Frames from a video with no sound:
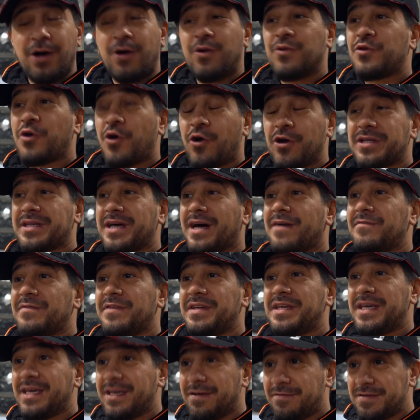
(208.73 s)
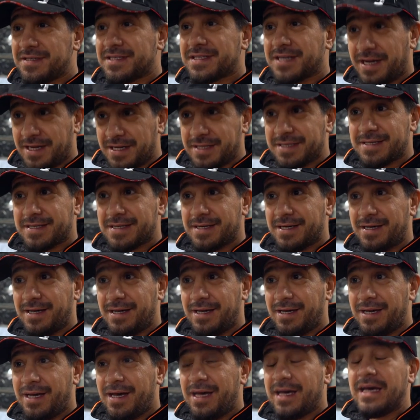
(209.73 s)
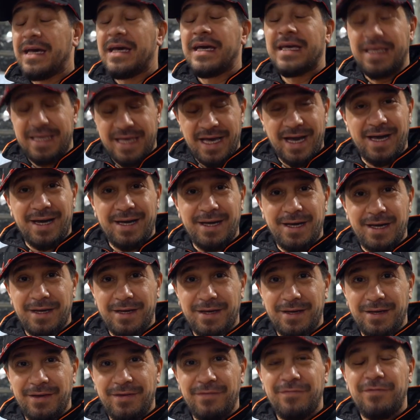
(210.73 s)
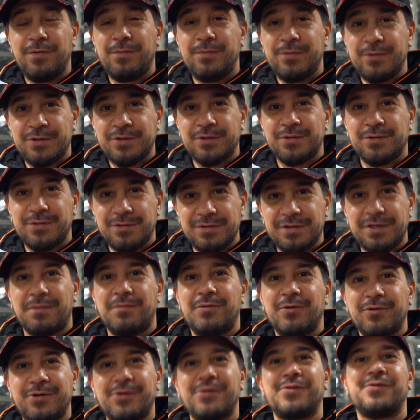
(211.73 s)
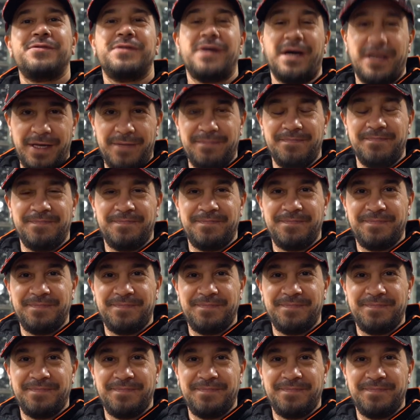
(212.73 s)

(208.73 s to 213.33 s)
Und heute haben wir die Gewissheit, ja, wir müssen unseren Motor runternehmen.